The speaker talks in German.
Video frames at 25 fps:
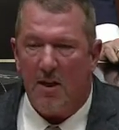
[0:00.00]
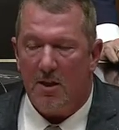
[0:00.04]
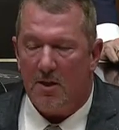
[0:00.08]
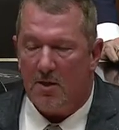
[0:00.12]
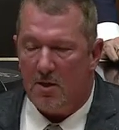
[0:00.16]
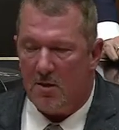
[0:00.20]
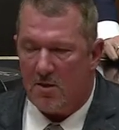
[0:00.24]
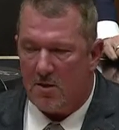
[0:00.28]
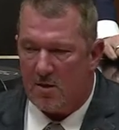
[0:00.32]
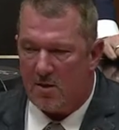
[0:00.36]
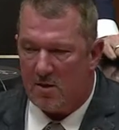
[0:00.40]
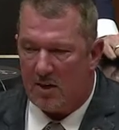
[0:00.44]

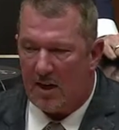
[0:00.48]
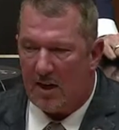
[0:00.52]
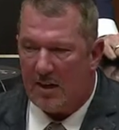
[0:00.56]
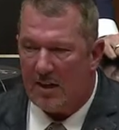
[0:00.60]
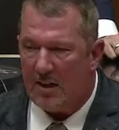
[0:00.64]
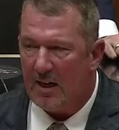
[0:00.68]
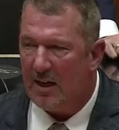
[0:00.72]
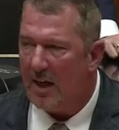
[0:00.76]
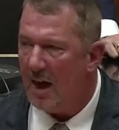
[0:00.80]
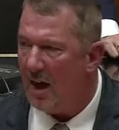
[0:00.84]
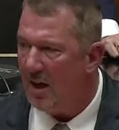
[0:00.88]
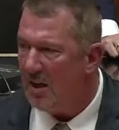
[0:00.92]
dass es
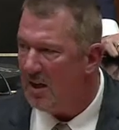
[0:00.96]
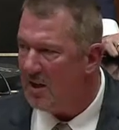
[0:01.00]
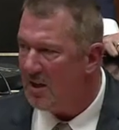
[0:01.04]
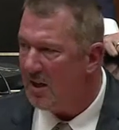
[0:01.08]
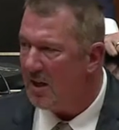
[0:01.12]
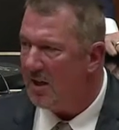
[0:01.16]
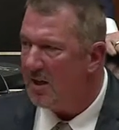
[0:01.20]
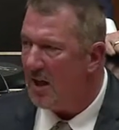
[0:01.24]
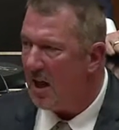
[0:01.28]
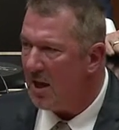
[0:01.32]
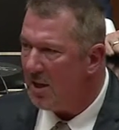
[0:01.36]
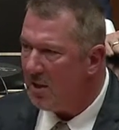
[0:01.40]
radikales
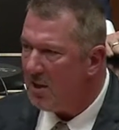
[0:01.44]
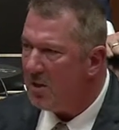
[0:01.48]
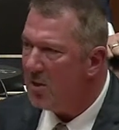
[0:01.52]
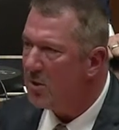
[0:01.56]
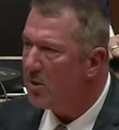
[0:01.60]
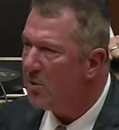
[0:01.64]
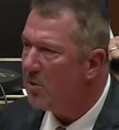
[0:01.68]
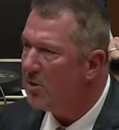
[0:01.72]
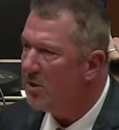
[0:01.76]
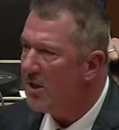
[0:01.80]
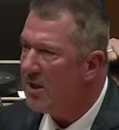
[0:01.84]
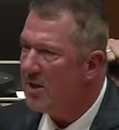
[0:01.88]

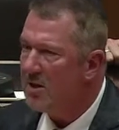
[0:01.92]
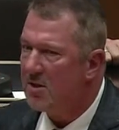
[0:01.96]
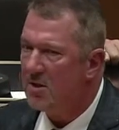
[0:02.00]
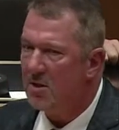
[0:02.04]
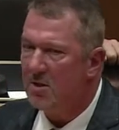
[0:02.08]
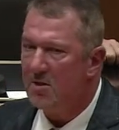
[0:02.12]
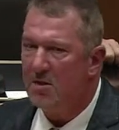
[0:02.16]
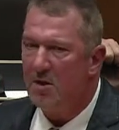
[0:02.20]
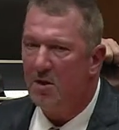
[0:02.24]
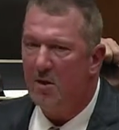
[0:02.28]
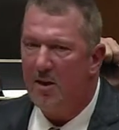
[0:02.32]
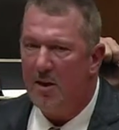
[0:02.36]
Gedankengut ist,
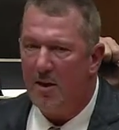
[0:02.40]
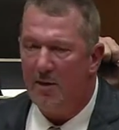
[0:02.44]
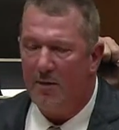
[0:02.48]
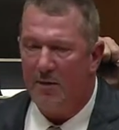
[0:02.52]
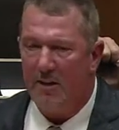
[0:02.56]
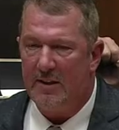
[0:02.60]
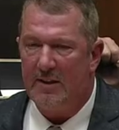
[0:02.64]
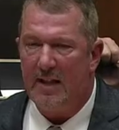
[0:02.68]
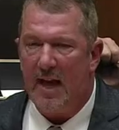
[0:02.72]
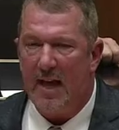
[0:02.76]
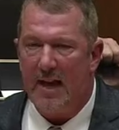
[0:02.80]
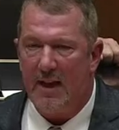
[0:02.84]
das da hier
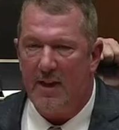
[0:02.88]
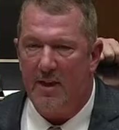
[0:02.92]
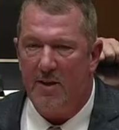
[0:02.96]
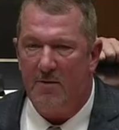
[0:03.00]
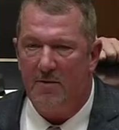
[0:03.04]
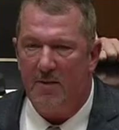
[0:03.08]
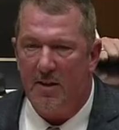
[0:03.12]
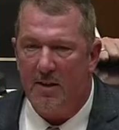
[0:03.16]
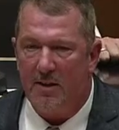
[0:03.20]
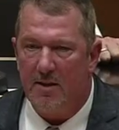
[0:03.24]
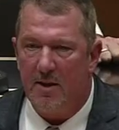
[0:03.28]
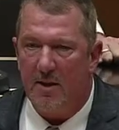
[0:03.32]

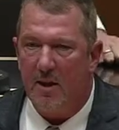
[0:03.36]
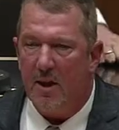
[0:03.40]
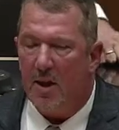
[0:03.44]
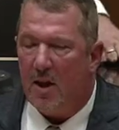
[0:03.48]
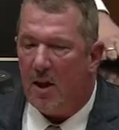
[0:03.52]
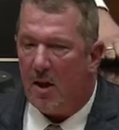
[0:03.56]
verteilt wird.